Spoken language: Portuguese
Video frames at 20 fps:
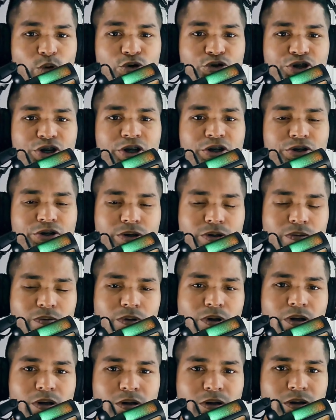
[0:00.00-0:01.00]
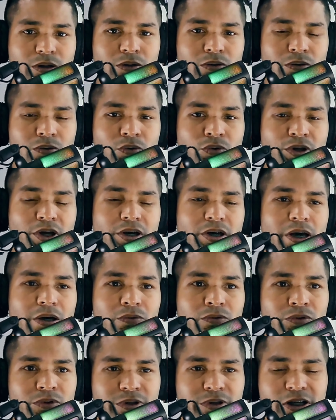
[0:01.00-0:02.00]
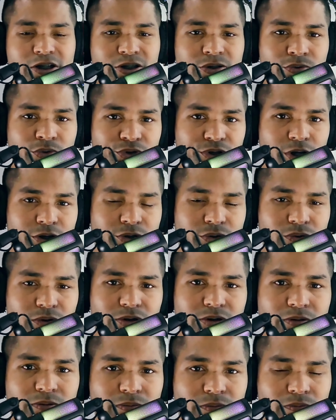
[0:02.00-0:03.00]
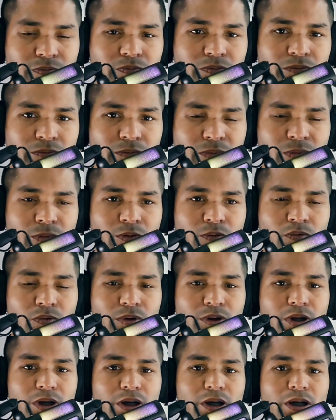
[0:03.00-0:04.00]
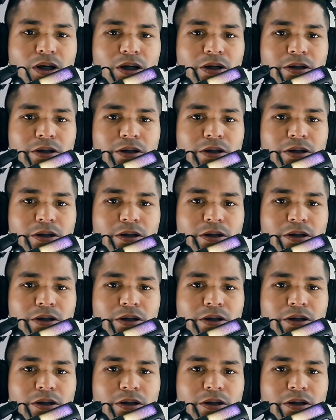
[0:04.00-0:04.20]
gente, o que, que acontece no dia de hoje? Né?